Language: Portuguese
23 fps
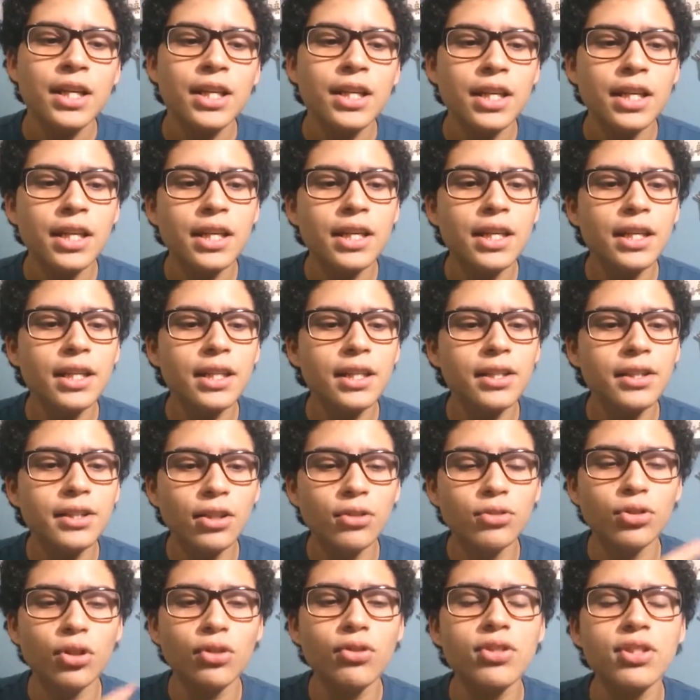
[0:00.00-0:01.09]
E
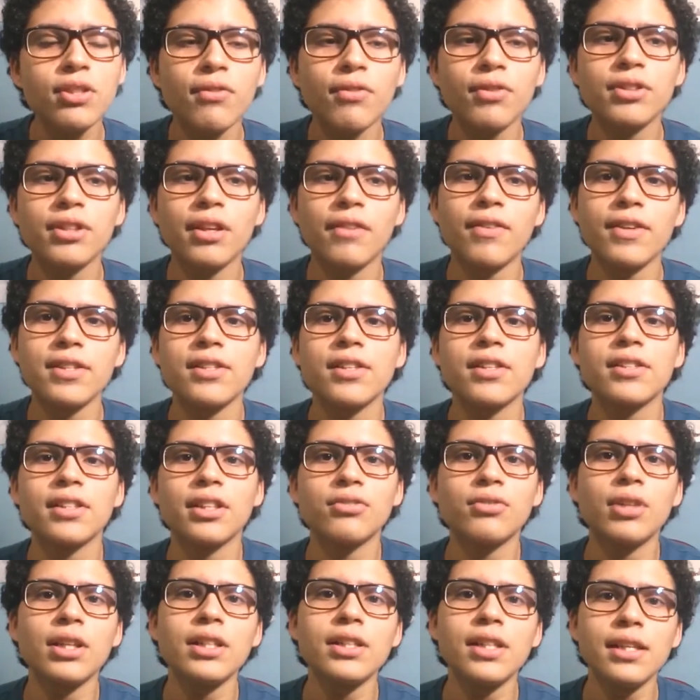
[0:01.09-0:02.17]
então todo dia eu vou estar tá fazendo essa
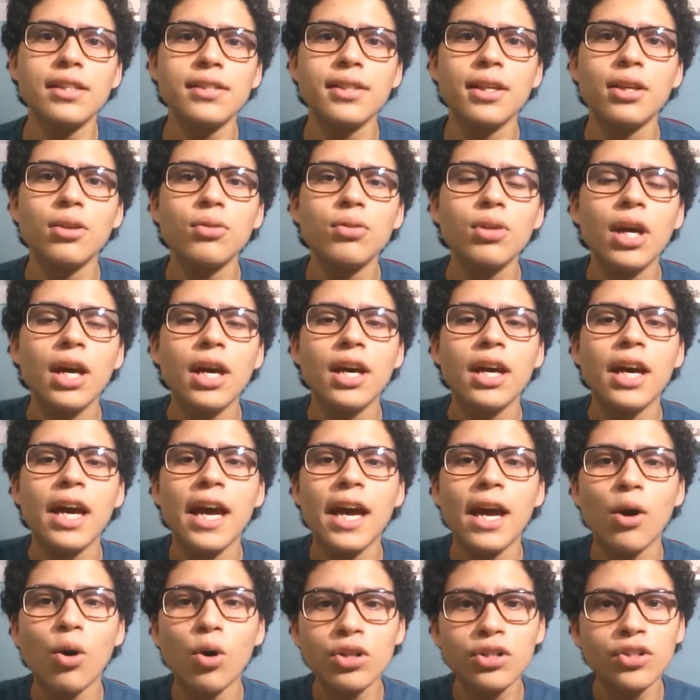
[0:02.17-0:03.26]
atualização.
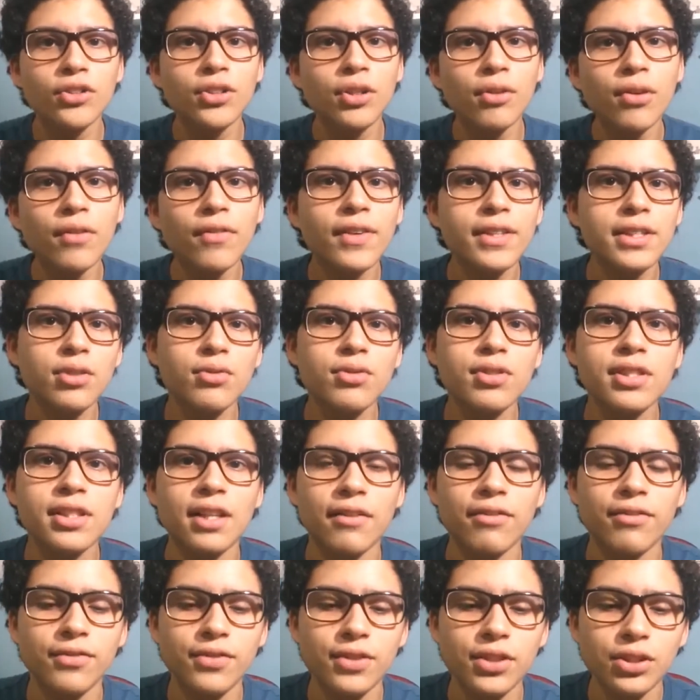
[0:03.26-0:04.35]
É, hoje eu não vou fazer o
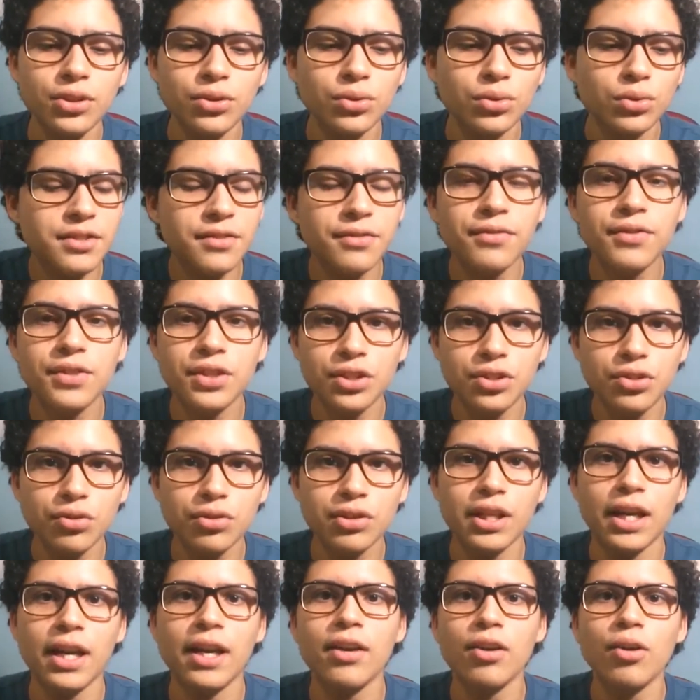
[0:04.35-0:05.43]
desafio de vídeo,
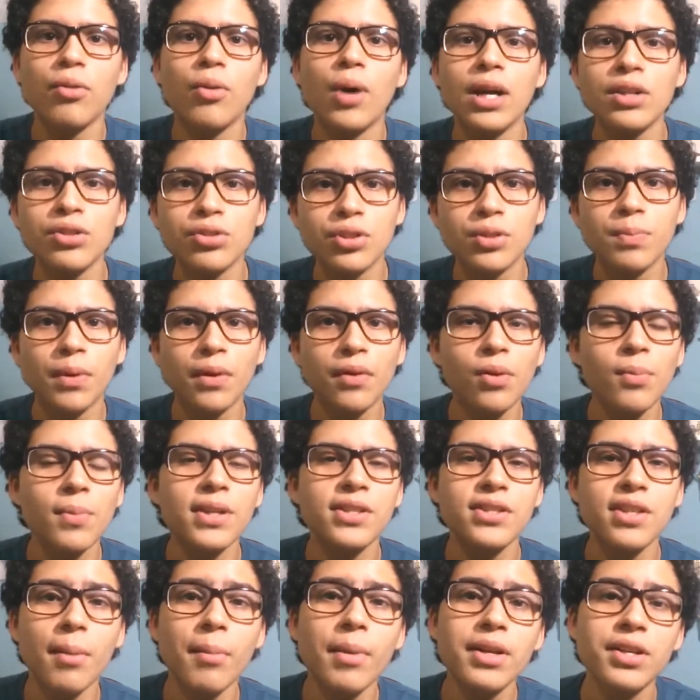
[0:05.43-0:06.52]
tá? Eu acho que
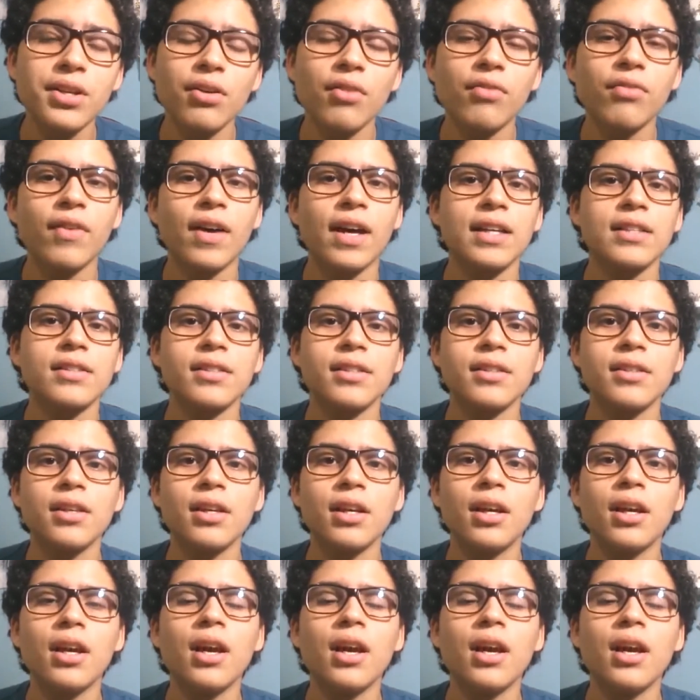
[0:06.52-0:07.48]
provavelmente amanhã eu faça.